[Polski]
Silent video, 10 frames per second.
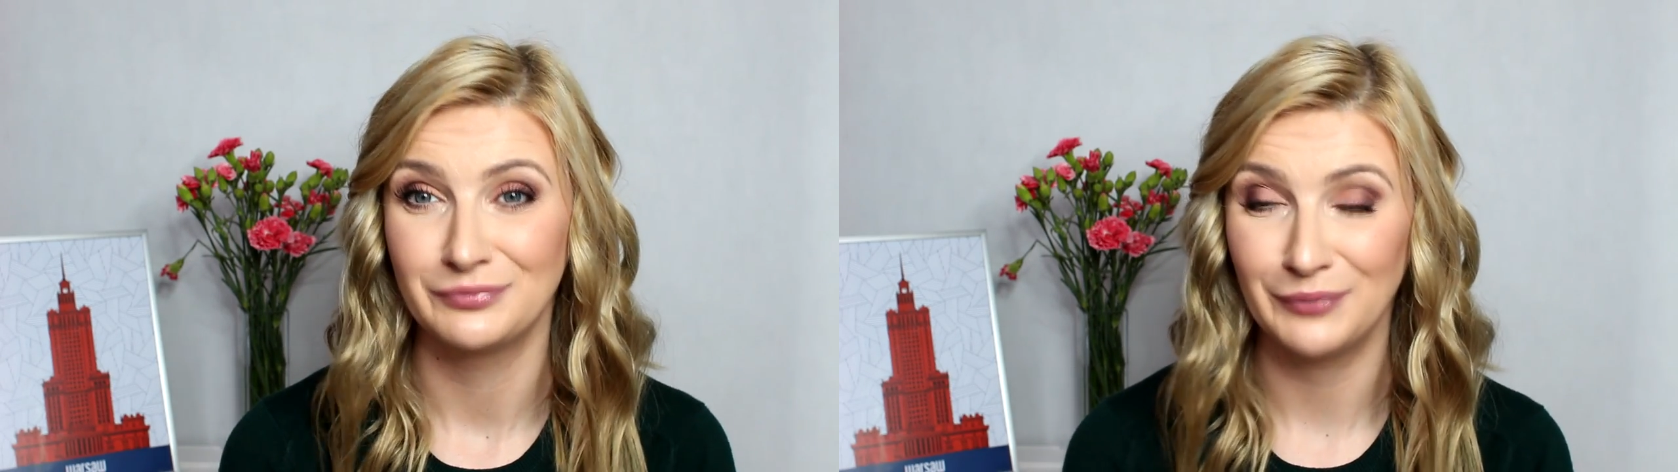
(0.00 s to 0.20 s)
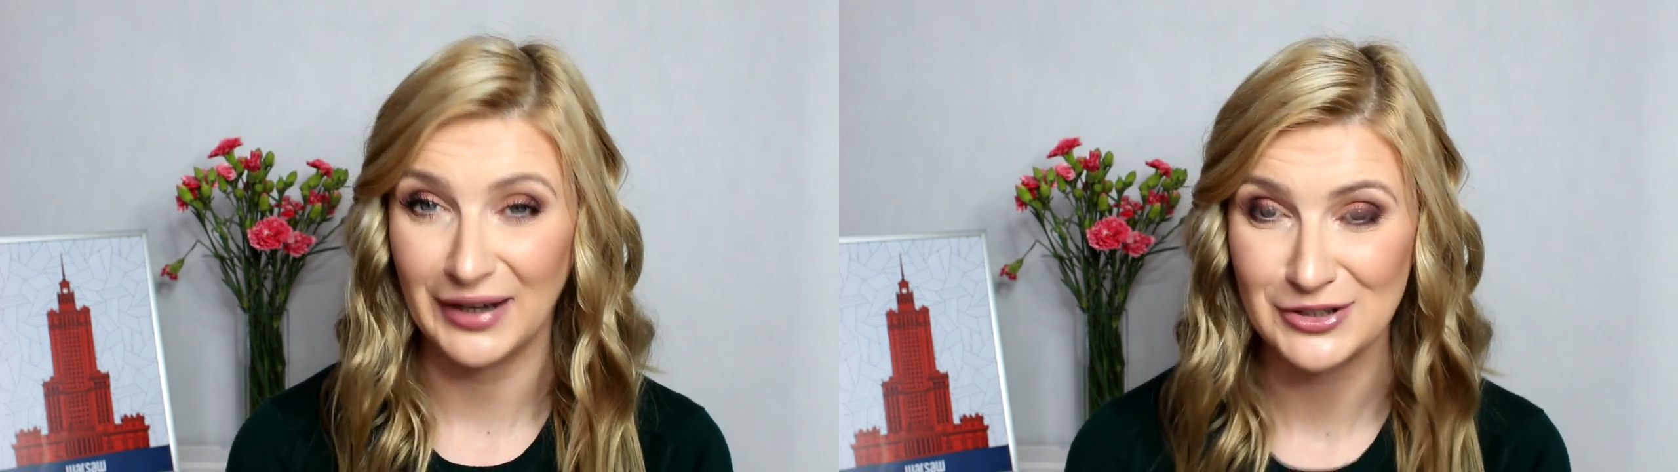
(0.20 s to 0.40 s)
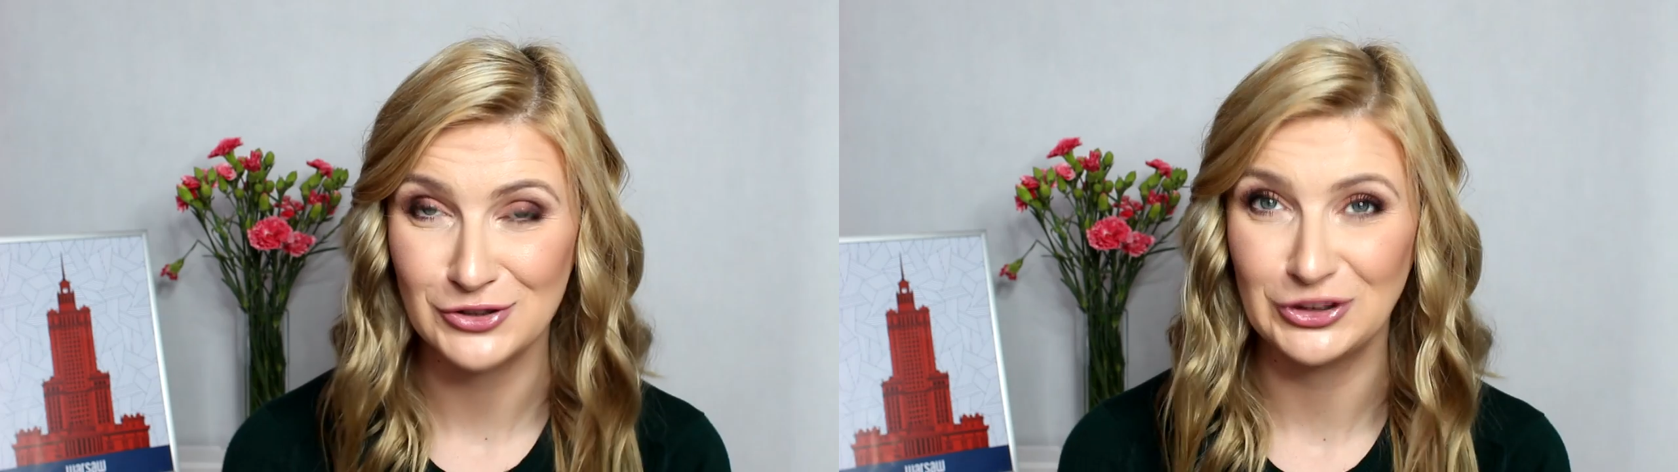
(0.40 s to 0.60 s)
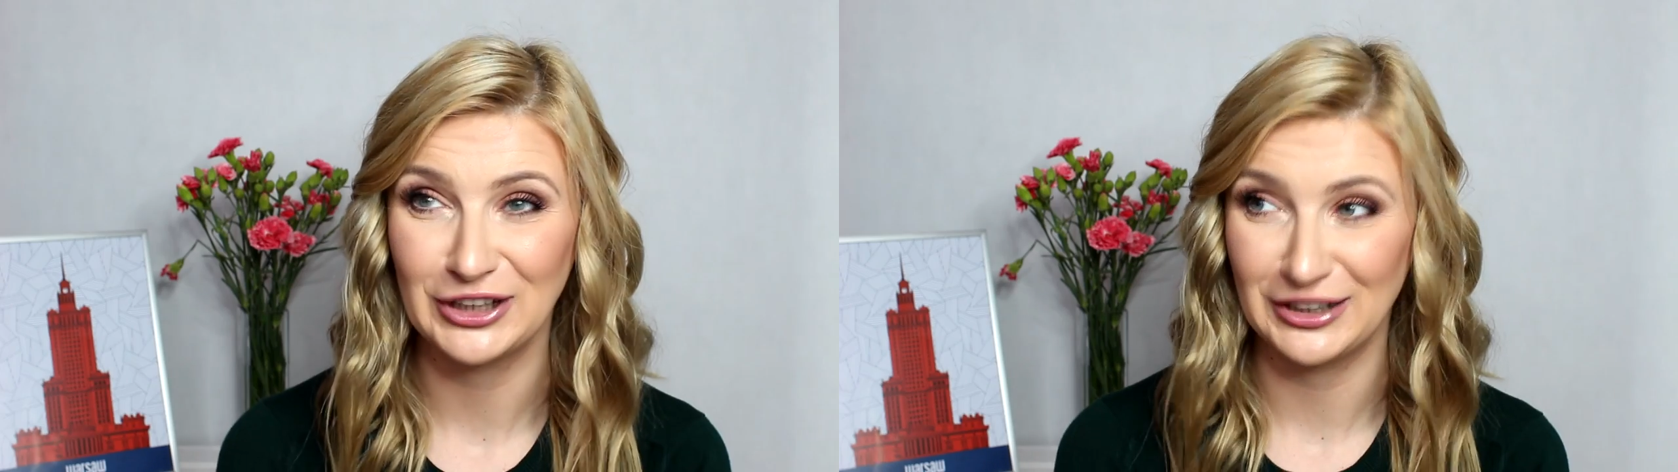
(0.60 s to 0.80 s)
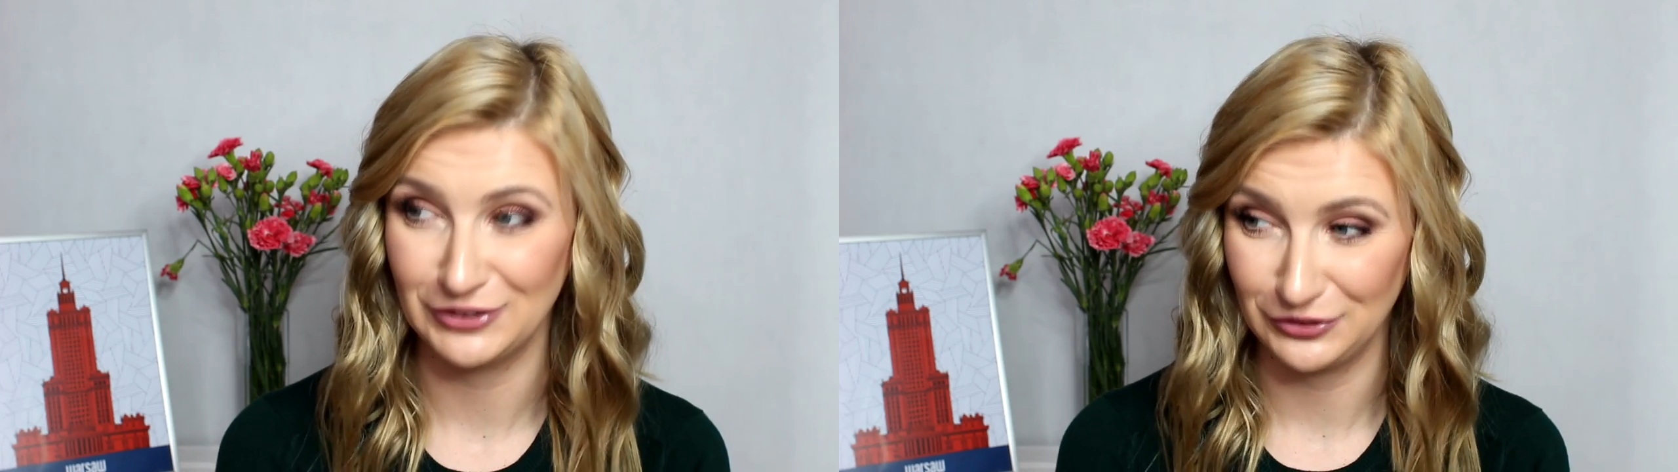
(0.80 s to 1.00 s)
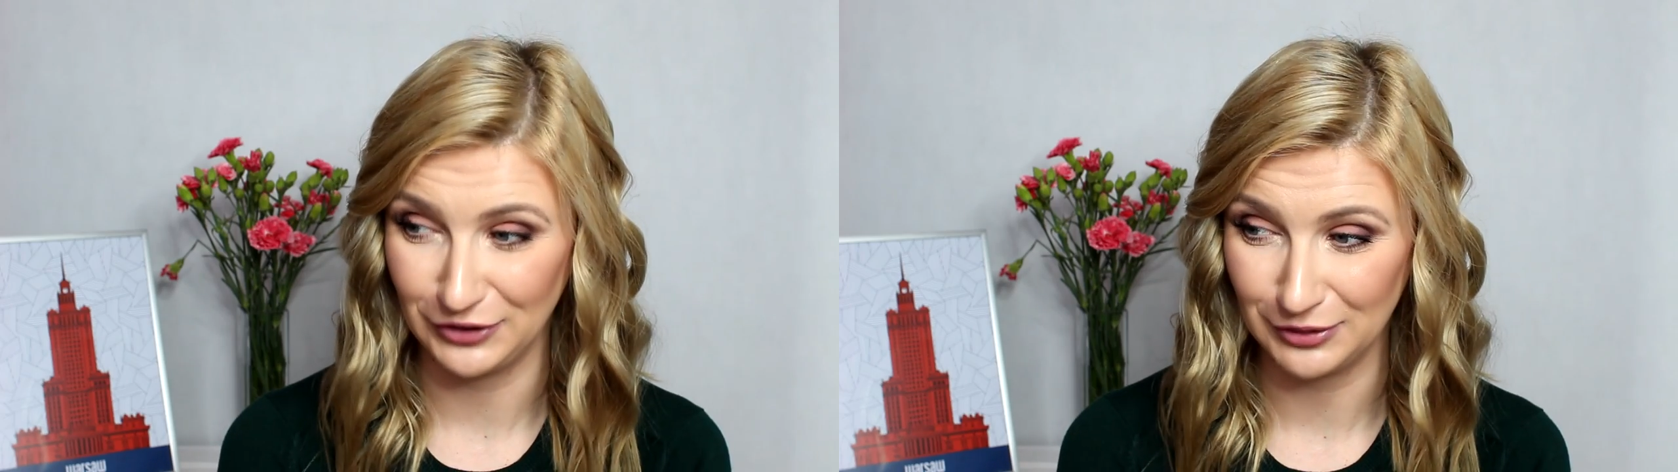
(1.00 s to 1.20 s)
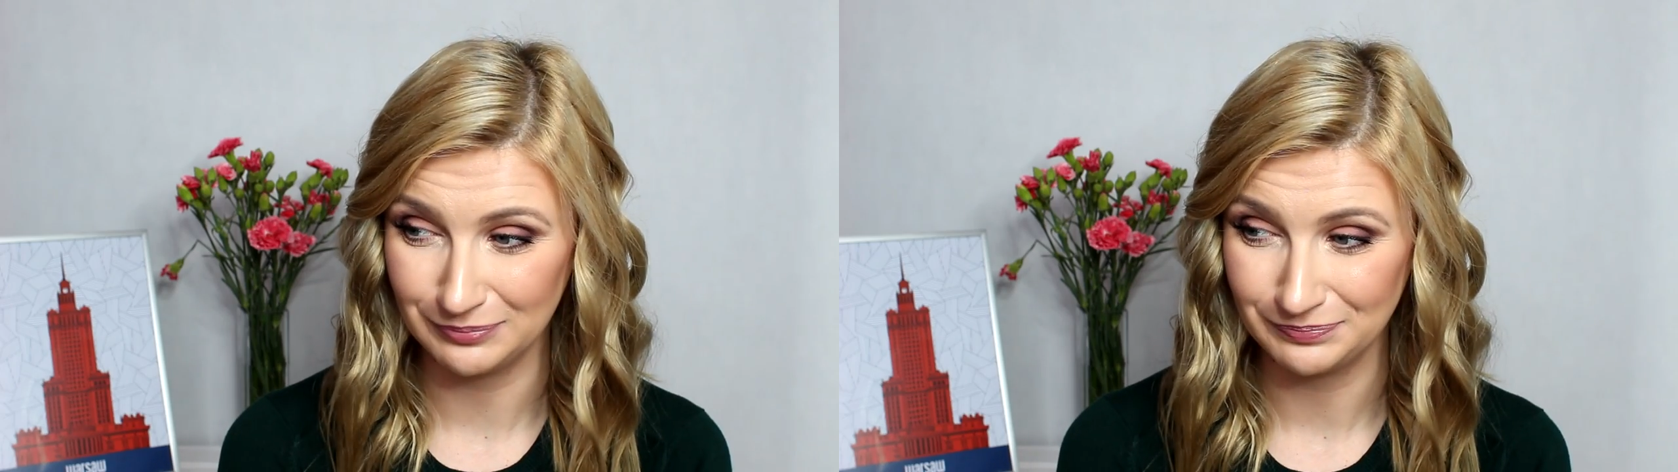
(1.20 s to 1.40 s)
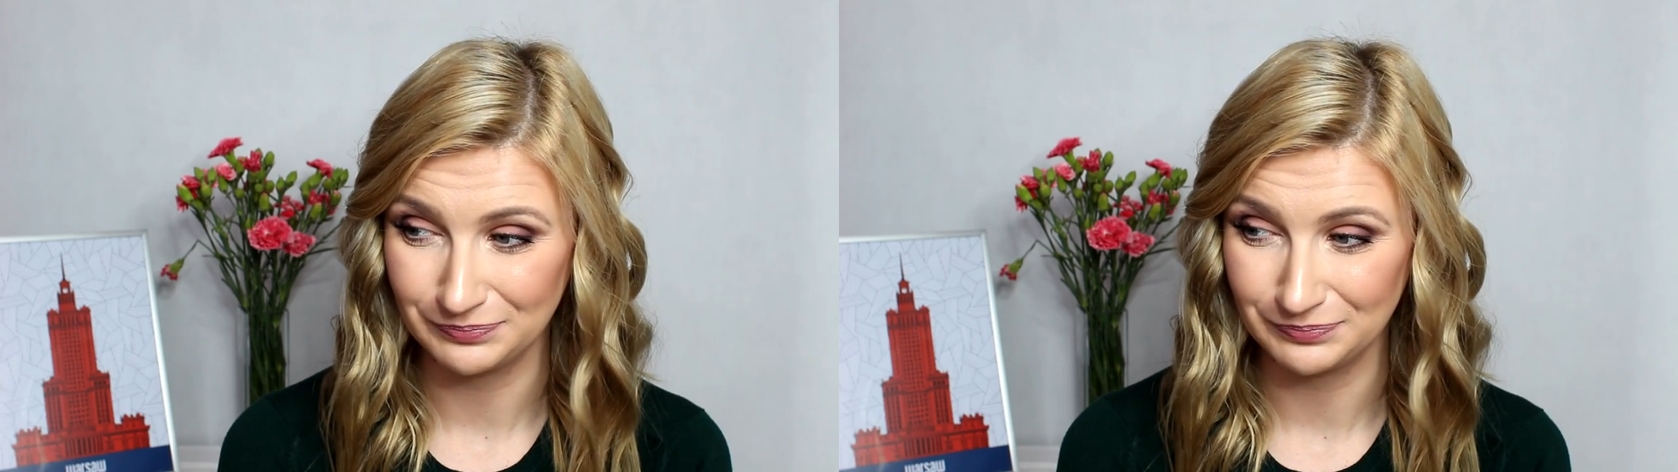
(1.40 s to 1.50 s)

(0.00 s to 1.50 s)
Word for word: Bardzo ciekawy film,